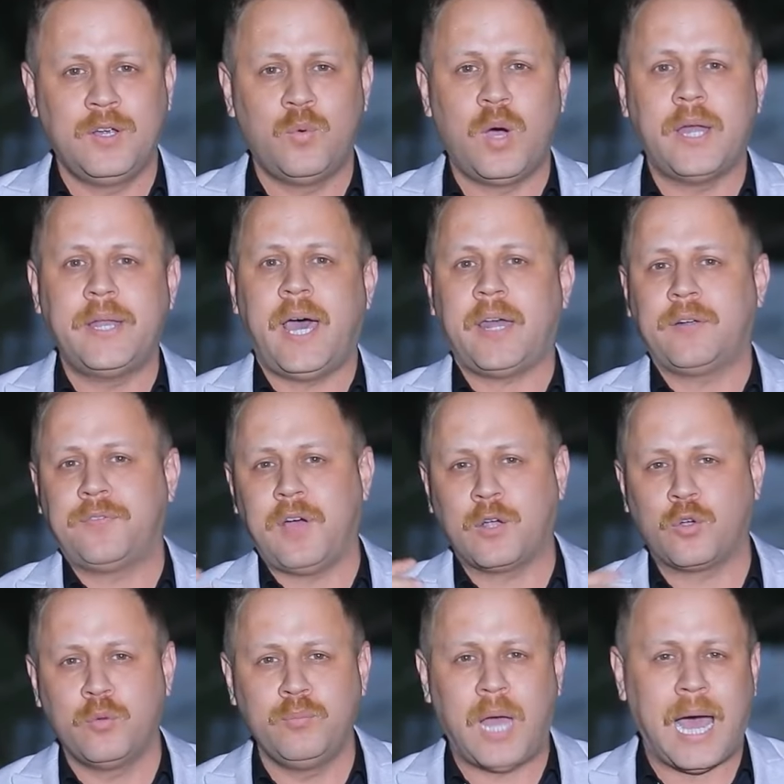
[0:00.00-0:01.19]
وانا اعرف
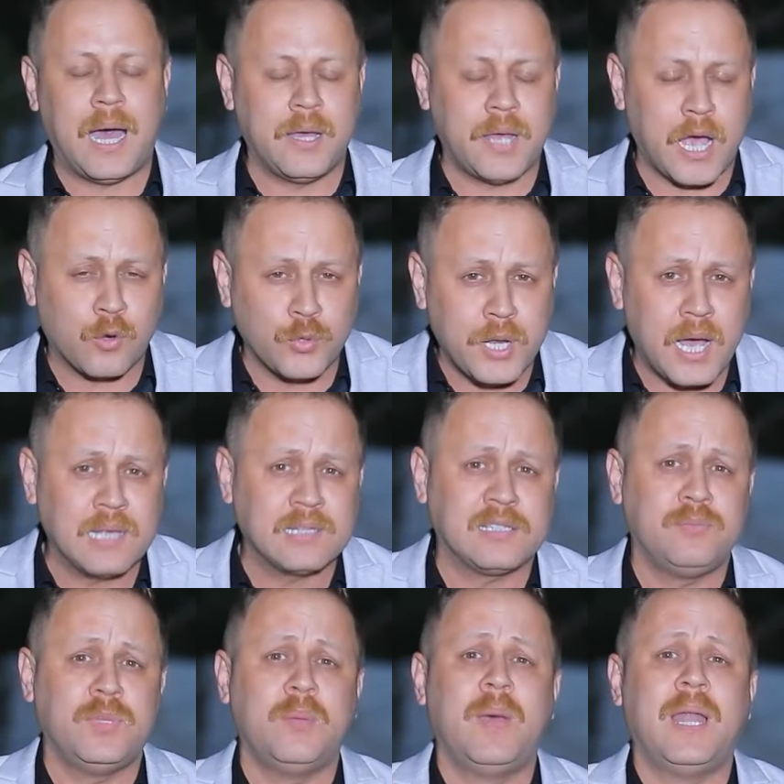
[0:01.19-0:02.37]
اكو اكو ناس
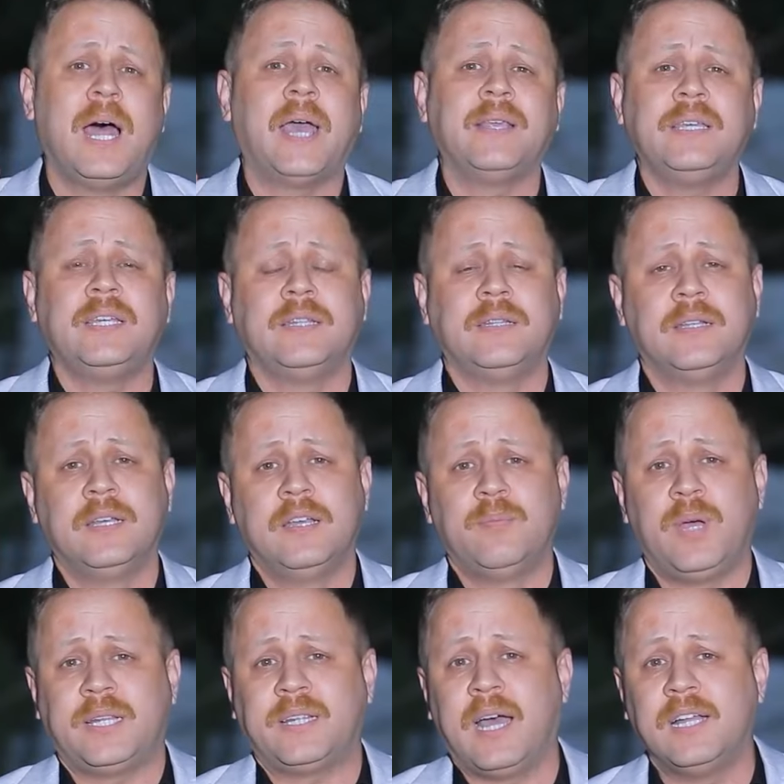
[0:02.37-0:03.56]
من الملايين
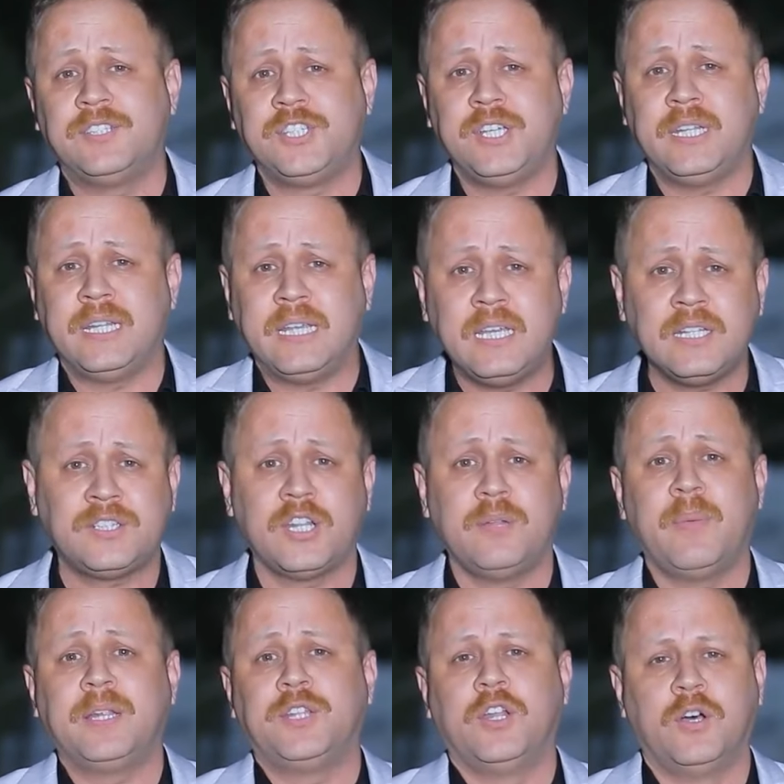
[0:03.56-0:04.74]
محتاجين ايد
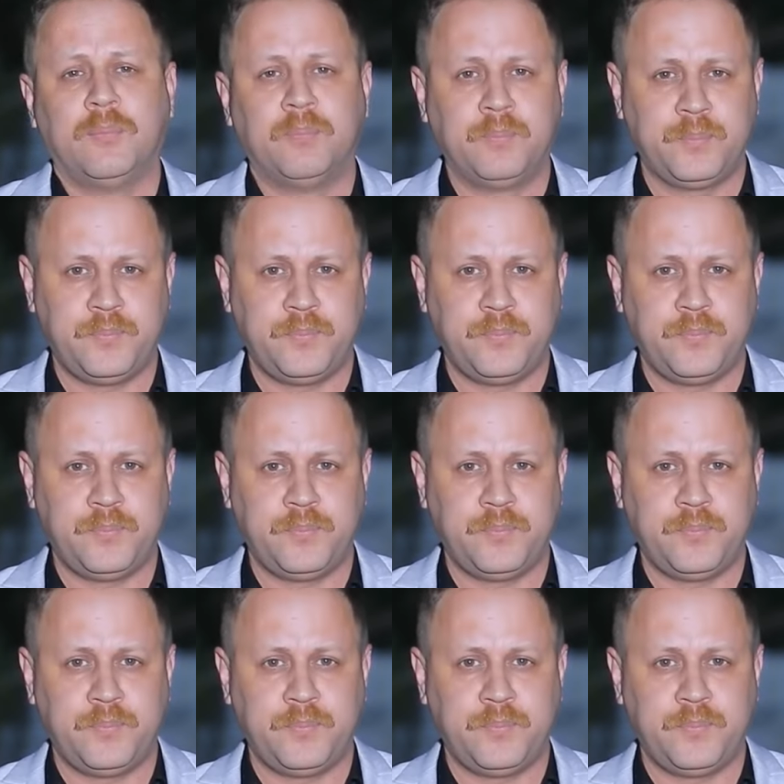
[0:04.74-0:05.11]
تمد لهم.